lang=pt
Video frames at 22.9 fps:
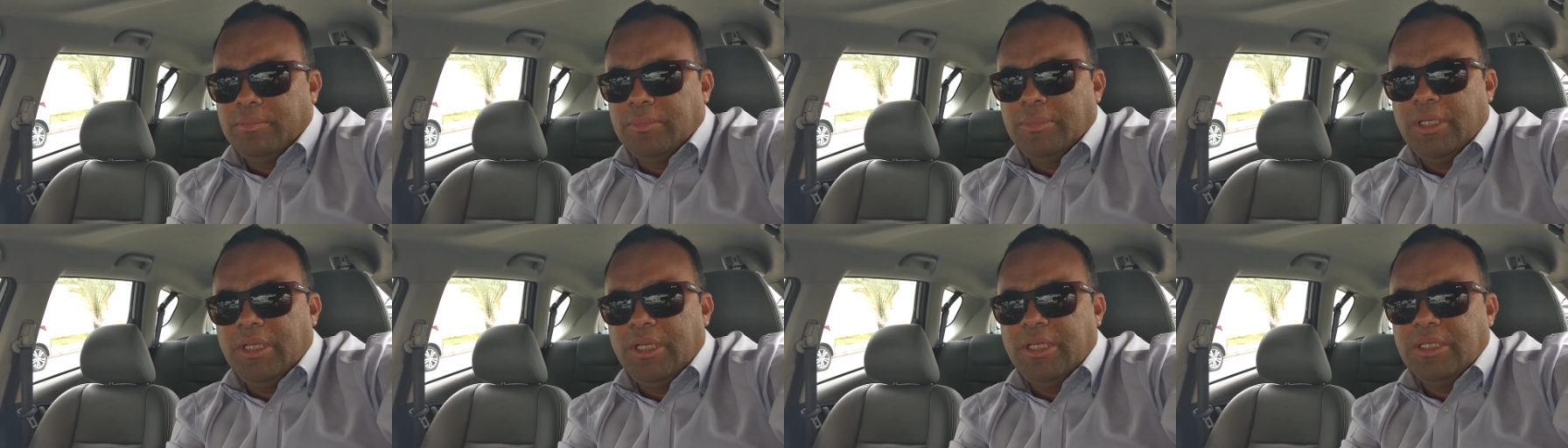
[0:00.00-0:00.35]

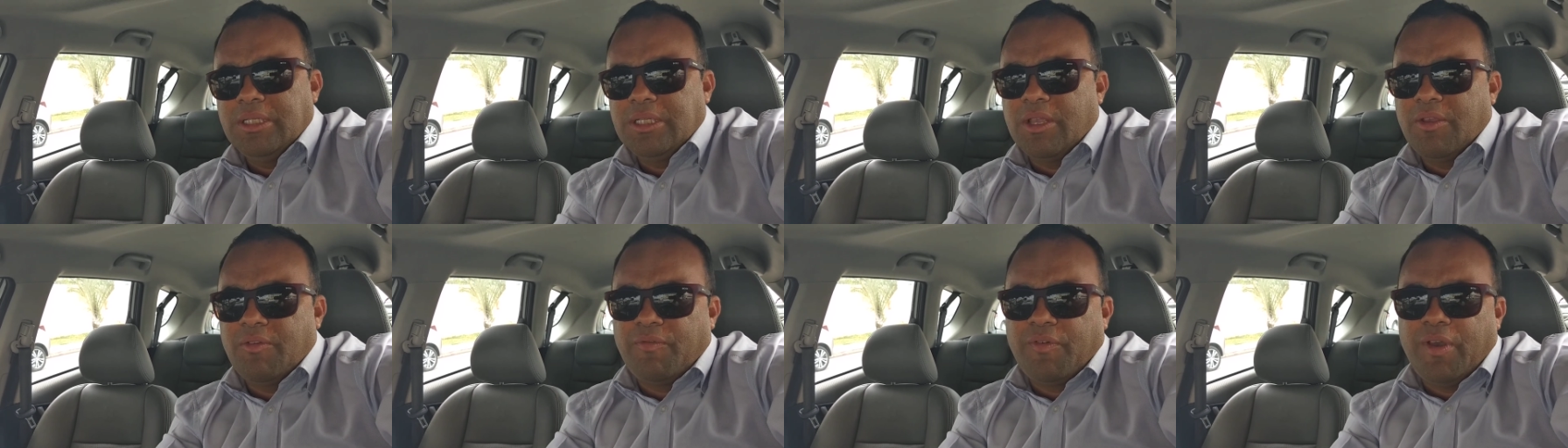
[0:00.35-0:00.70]

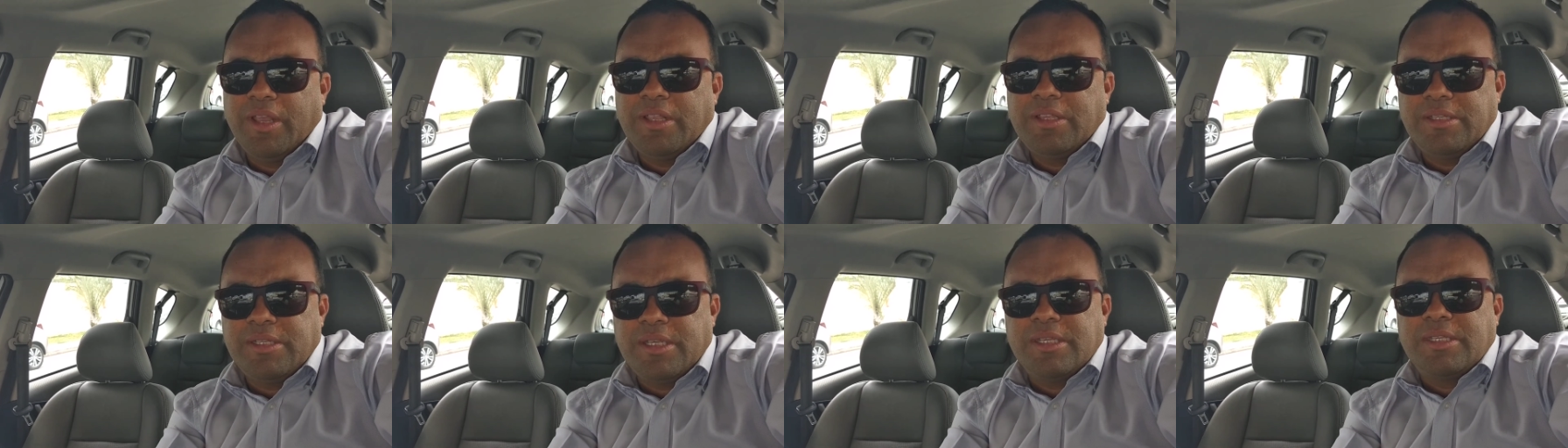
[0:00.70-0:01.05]
Bizi que
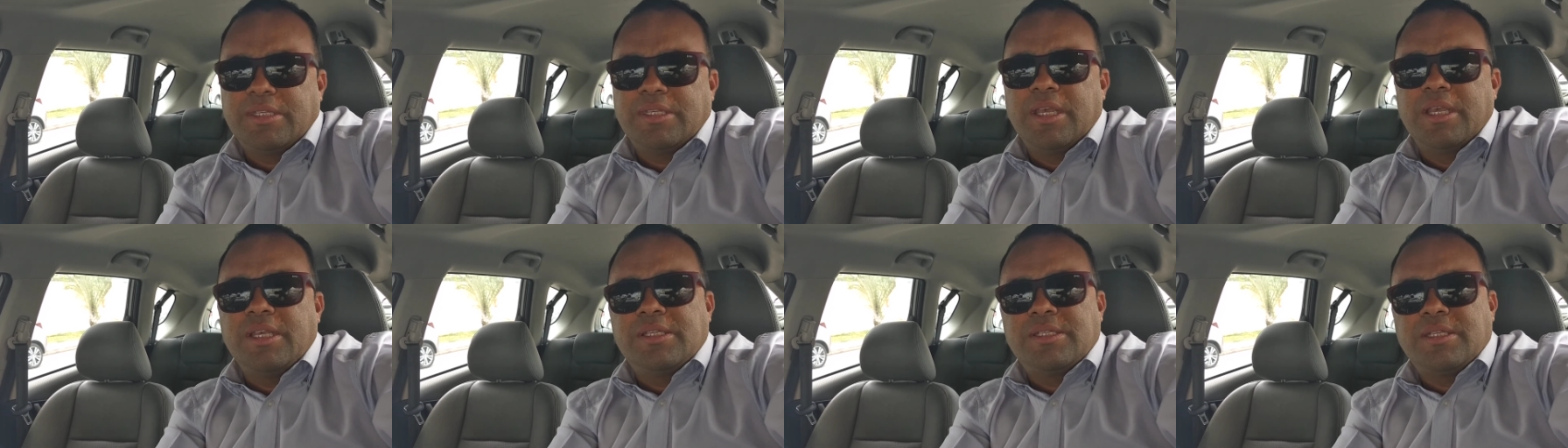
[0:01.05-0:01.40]
faz
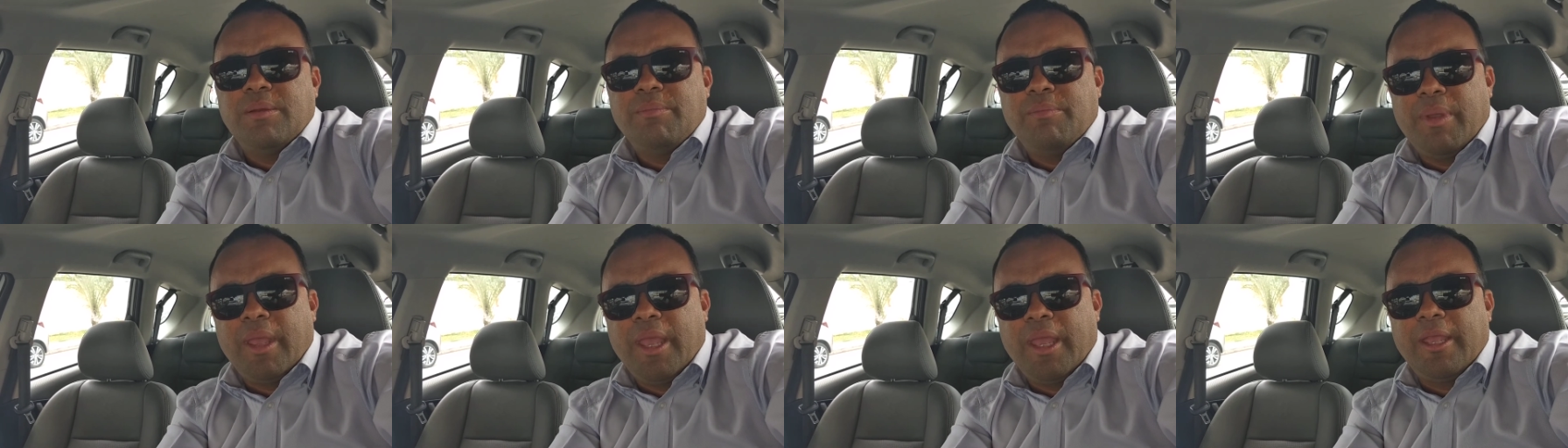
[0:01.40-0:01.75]
16
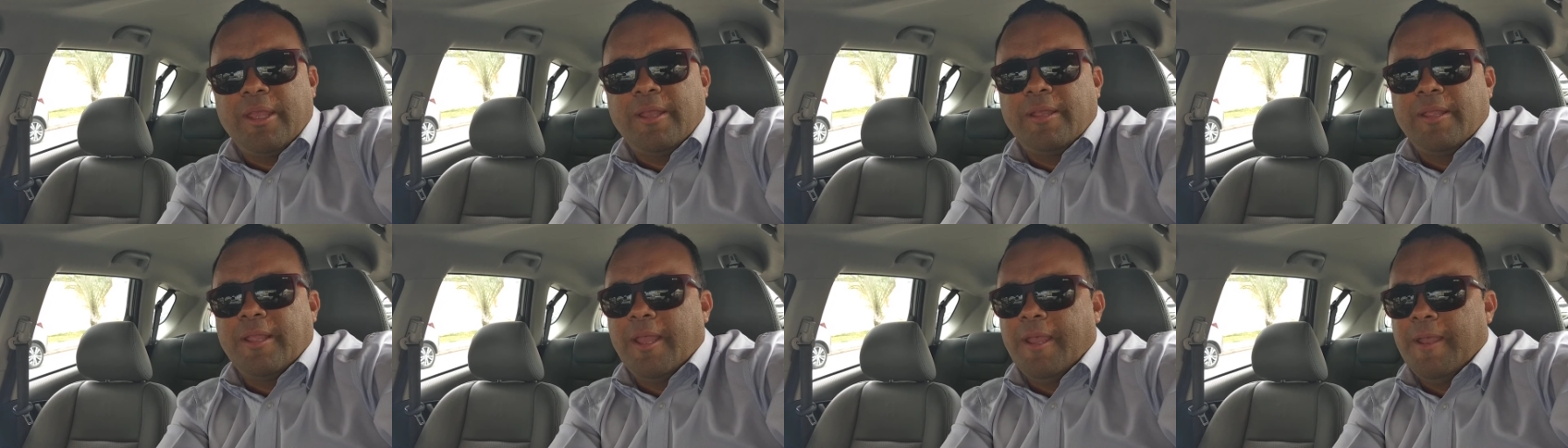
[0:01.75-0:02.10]

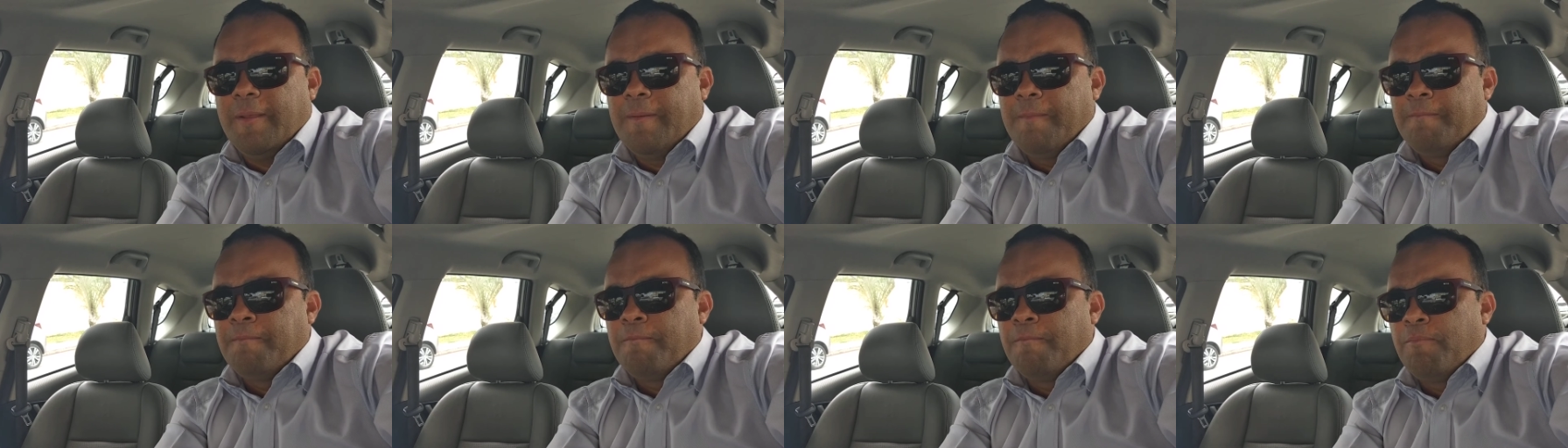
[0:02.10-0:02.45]
também, né?